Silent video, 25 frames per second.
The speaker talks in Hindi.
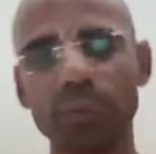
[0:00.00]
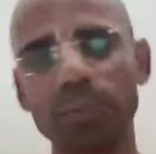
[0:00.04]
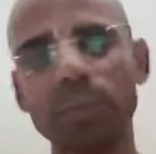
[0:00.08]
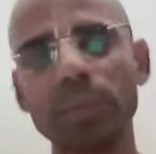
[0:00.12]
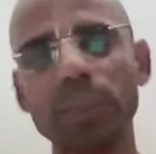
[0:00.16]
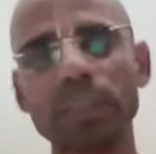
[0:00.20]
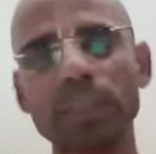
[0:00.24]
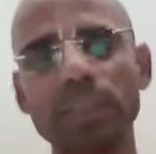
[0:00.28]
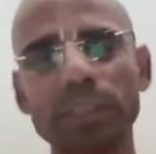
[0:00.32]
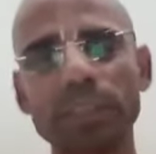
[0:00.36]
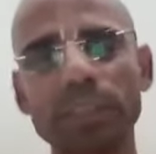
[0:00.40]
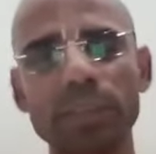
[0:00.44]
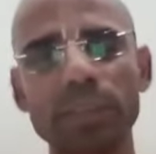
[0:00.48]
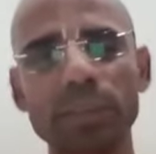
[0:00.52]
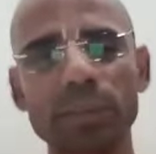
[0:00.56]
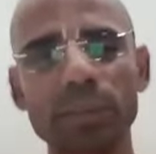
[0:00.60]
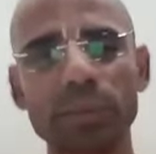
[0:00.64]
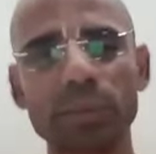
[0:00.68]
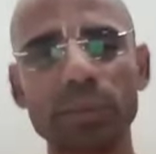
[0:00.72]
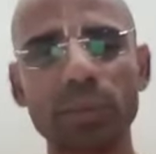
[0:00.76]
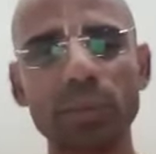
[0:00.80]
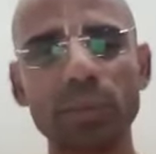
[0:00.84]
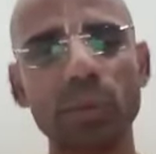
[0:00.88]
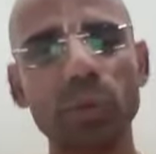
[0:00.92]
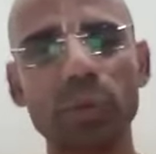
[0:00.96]
भक्ति को
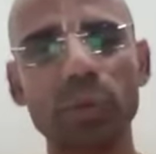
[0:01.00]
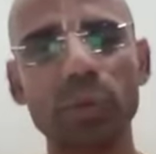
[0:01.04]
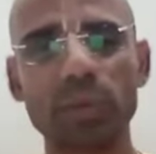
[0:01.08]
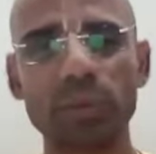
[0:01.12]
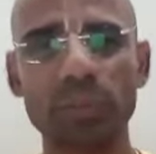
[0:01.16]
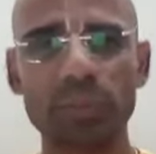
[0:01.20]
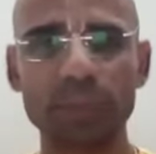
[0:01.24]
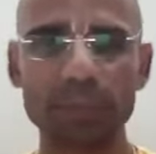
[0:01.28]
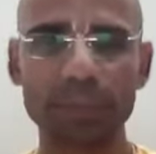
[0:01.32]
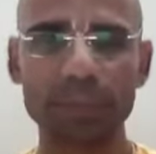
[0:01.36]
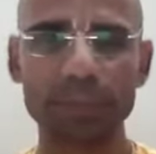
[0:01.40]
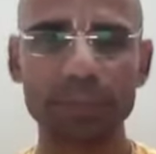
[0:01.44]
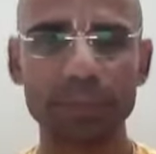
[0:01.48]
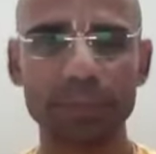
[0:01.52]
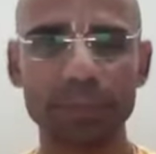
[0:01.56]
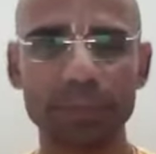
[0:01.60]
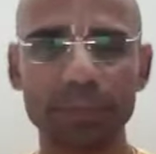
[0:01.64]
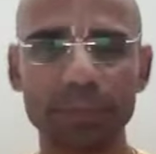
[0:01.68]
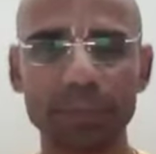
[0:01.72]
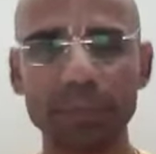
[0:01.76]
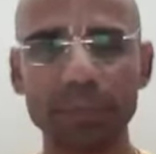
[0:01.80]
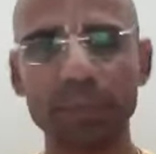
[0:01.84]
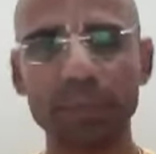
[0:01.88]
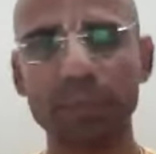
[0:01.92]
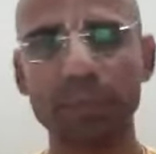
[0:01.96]
ग्रोथ
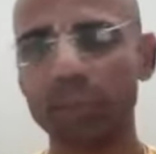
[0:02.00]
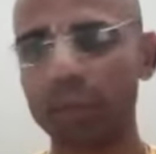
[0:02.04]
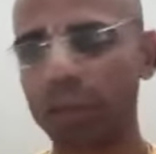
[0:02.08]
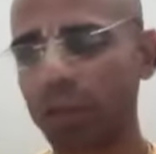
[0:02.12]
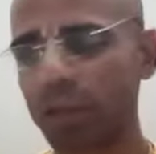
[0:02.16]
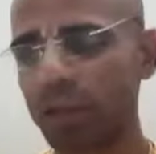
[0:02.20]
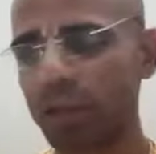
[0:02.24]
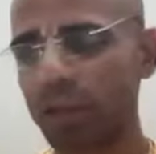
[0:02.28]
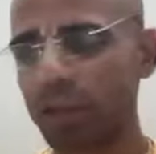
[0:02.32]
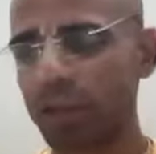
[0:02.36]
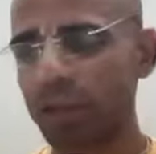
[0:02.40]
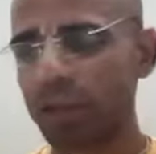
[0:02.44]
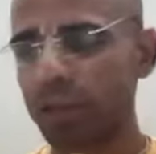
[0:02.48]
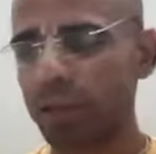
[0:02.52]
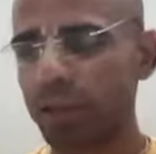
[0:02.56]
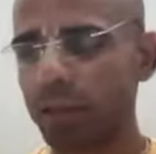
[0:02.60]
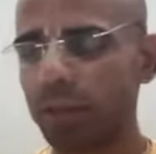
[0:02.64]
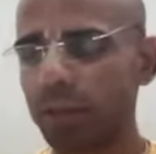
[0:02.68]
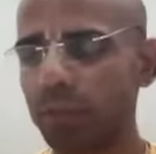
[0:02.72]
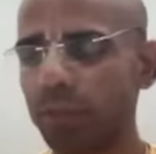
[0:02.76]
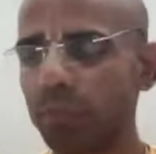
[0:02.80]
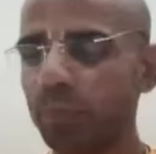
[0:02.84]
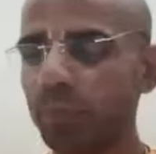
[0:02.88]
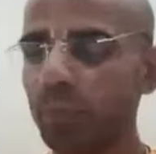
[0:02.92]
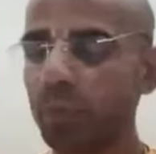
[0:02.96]
में
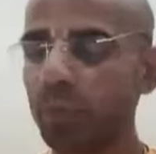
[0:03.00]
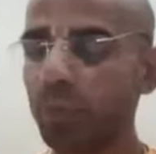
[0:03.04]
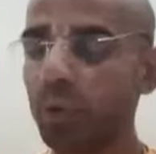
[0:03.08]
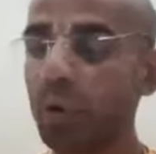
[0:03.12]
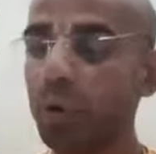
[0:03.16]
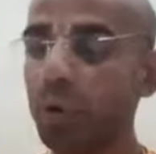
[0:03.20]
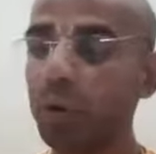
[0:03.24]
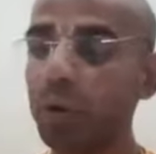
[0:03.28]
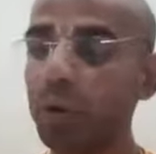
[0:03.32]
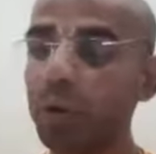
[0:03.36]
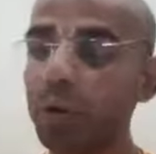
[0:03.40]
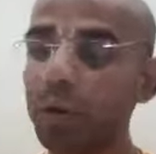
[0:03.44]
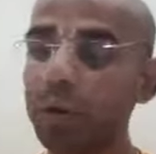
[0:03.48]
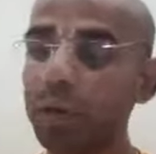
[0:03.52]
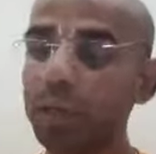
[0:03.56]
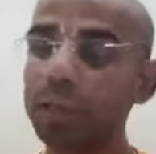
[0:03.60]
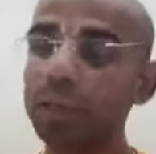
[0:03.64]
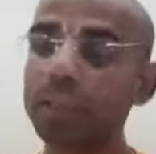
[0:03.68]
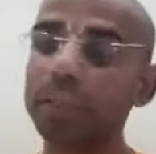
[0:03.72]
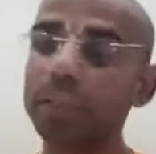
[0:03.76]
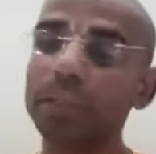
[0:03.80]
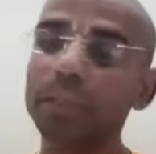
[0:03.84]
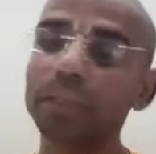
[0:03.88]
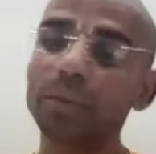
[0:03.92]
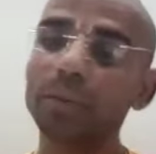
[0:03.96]
तो
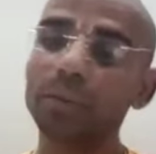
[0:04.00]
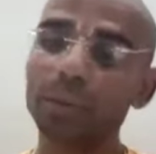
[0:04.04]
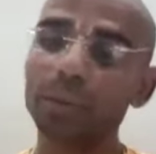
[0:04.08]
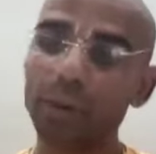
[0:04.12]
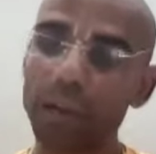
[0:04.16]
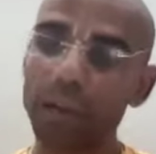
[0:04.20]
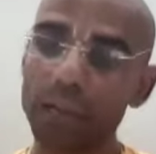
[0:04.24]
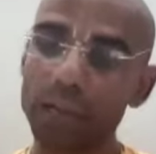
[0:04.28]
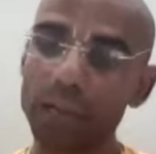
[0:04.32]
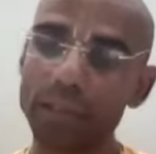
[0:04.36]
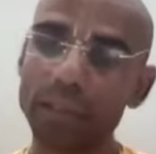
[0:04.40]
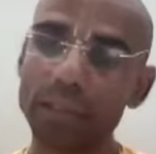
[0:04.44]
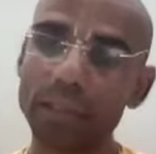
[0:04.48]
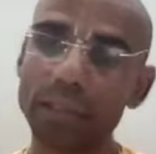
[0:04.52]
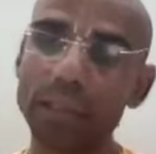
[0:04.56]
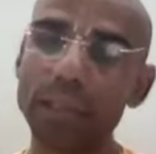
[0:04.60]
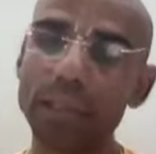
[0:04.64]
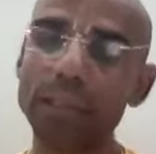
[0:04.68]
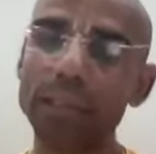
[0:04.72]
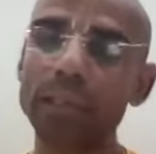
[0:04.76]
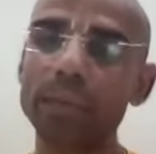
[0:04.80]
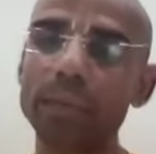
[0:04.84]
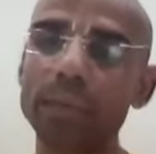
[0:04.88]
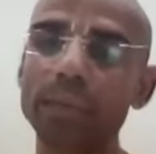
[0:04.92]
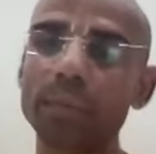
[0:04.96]
इसके जो
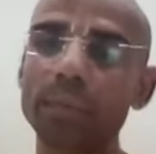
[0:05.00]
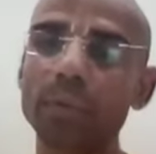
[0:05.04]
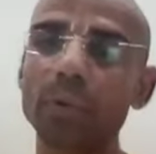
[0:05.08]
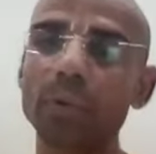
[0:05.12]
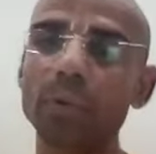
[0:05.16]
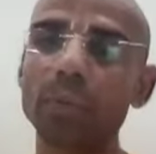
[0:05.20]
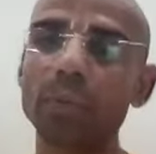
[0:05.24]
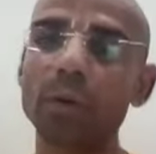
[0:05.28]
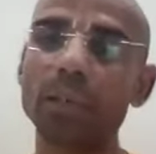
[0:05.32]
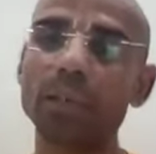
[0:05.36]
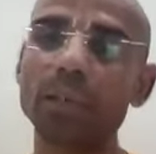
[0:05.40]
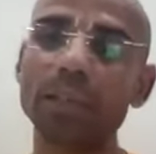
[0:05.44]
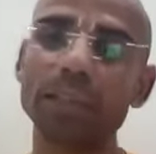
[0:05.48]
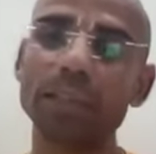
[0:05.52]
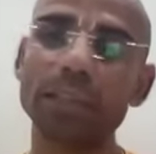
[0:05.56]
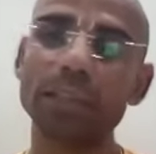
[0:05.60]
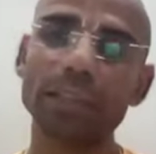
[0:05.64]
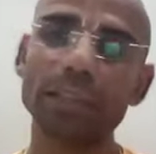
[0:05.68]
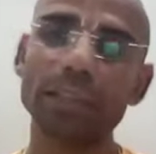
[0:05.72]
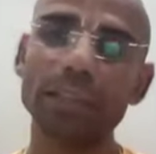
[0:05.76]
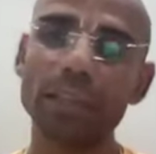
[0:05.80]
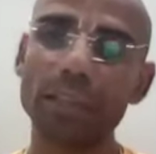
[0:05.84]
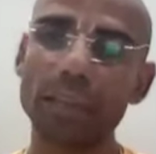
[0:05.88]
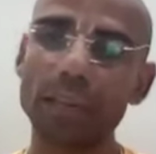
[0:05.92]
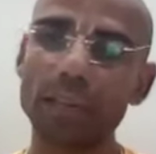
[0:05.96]
ट्रांसलेशन प्रभुपा जी ने
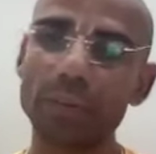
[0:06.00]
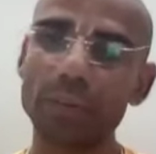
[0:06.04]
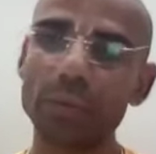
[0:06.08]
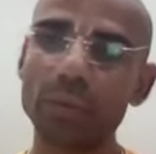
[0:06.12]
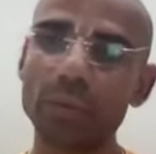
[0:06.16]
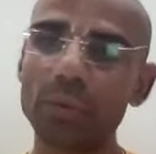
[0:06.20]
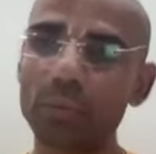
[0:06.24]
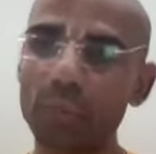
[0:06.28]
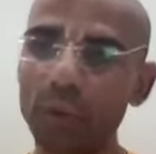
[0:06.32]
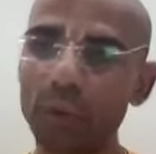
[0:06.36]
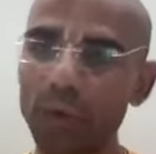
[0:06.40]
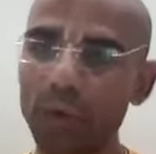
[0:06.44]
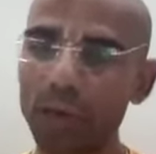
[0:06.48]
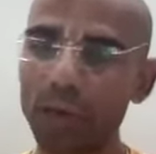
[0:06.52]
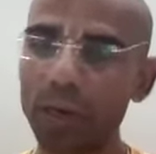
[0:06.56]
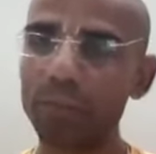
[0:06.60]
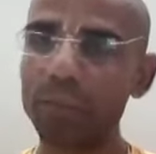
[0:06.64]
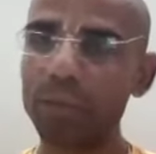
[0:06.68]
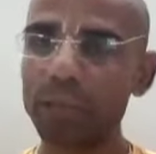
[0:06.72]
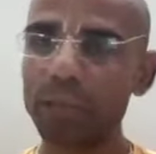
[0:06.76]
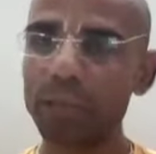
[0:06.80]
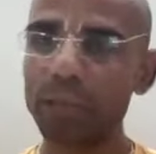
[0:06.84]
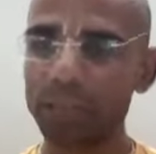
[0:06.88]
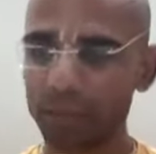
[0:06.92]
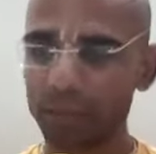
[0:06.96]
दिया है उसको पढ़ना
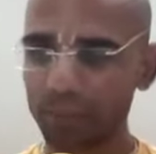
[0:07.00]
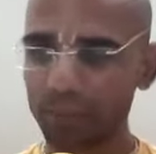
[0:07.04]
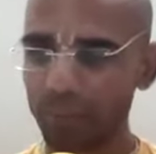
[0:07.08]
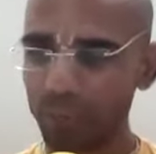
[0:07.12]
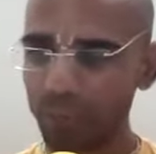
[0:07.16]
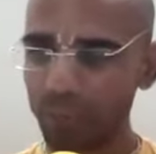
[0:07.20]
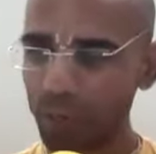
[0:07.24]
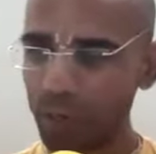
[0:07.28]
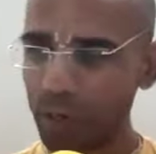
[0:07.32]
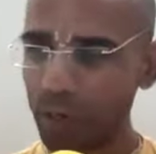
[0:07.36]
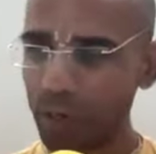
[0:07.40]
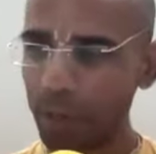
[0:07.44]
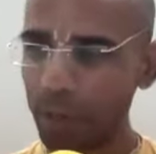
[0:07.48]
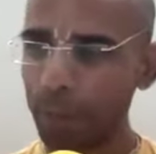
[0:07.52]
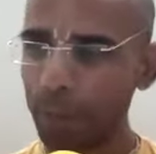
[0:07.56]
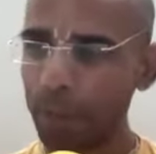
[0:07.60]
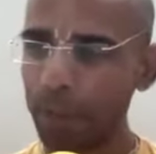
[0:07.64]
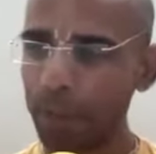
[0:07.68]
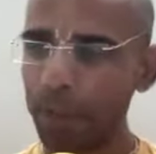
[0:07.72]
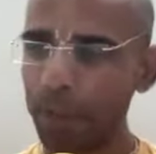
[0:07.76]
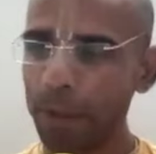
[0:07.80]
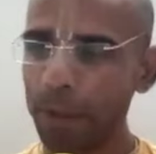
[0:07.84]
महत्वपूर्ण है